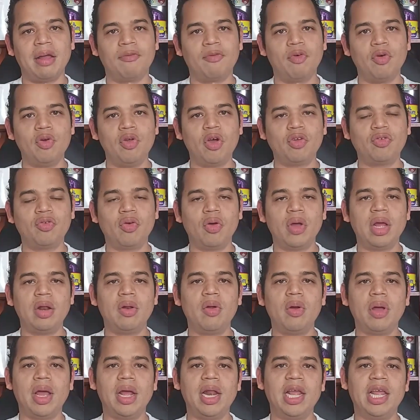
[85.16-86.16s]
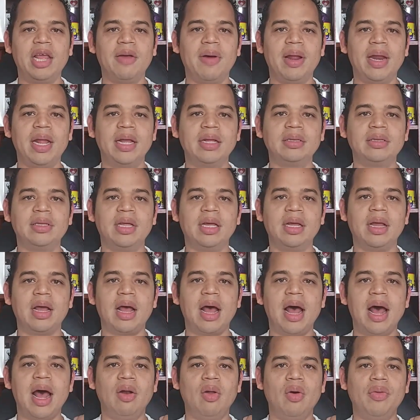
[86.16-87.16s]
Furioso es el equivalente
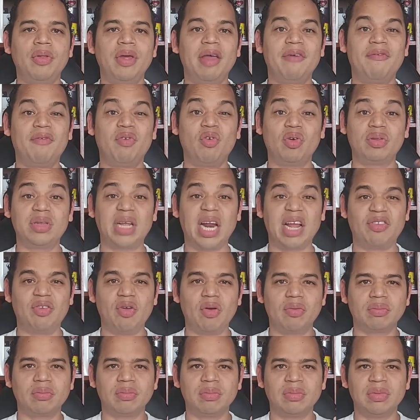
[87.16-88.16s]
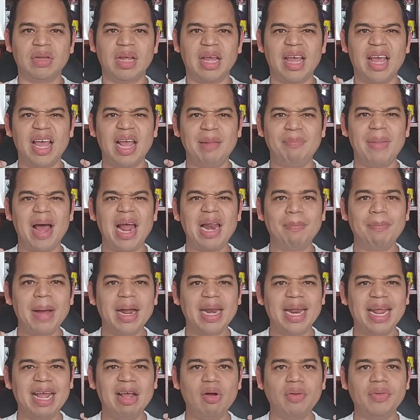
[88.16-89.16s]
a lo de frustración es el mal
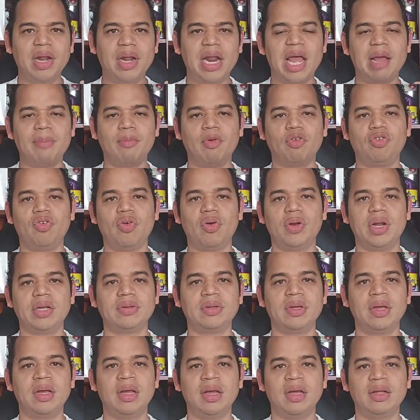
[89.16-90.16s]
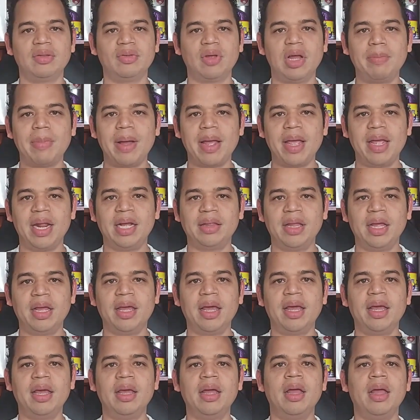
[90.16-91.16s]
manejo de las emociones. Entonces imagínate
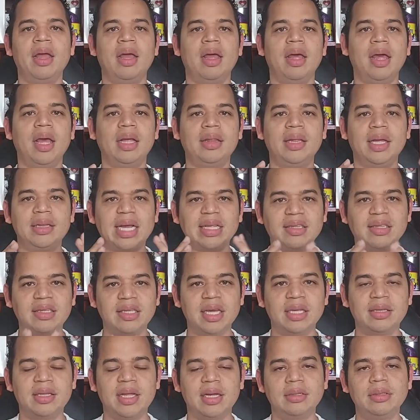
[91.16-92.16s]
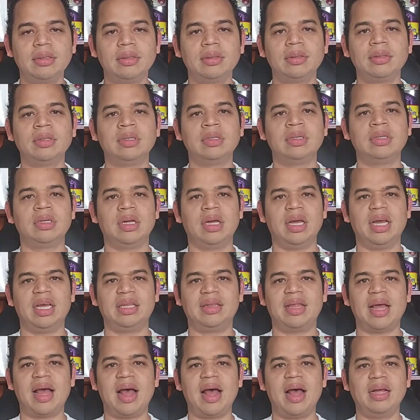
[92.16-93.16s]
que este taxista
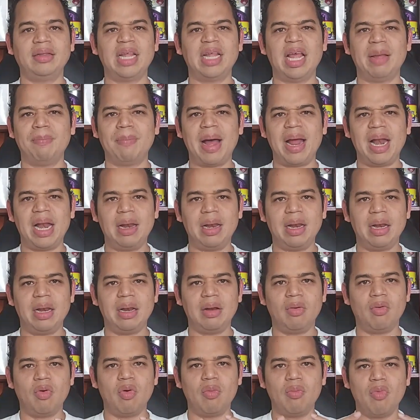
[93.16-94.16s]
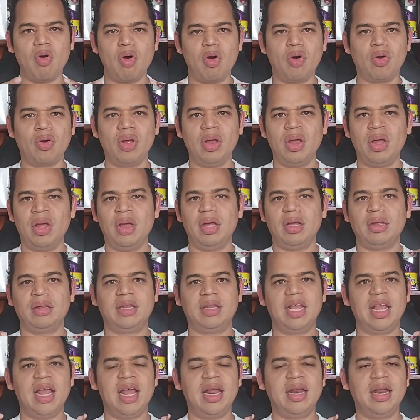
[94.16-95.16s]
está de mal humor,
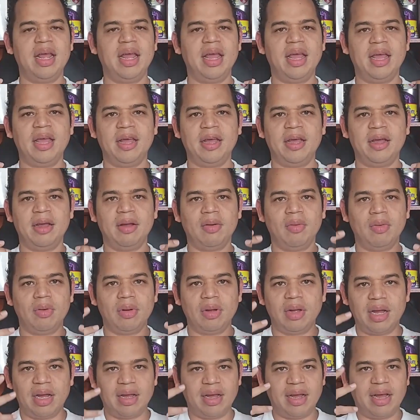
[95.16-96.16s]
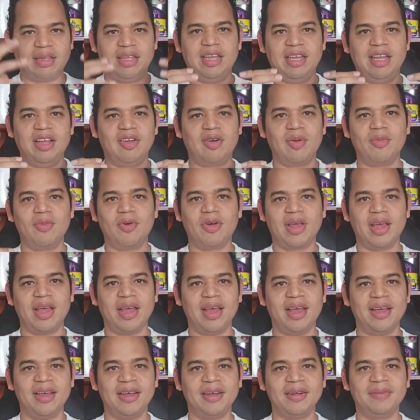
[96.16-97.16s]
tiene así como
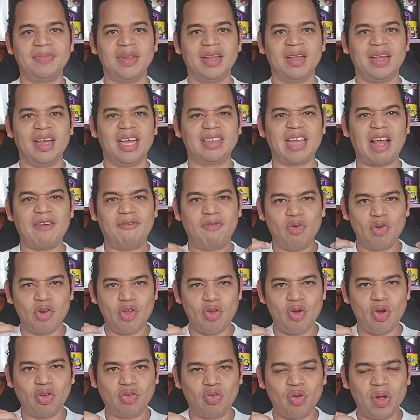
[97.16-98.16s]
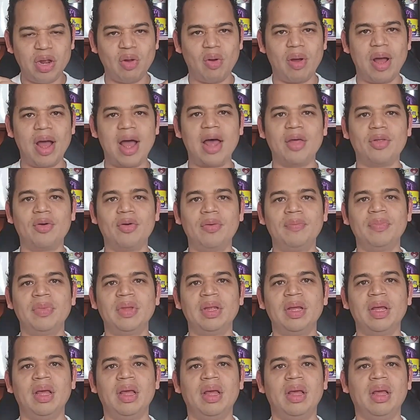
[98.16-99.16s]
que está furioso, enojado
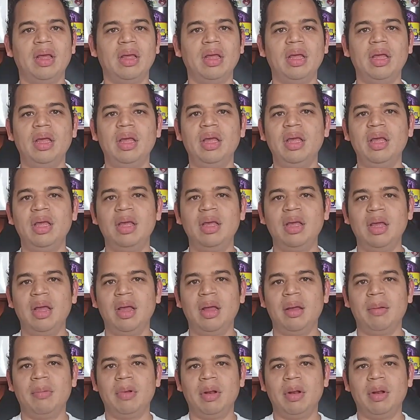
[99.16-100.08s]
y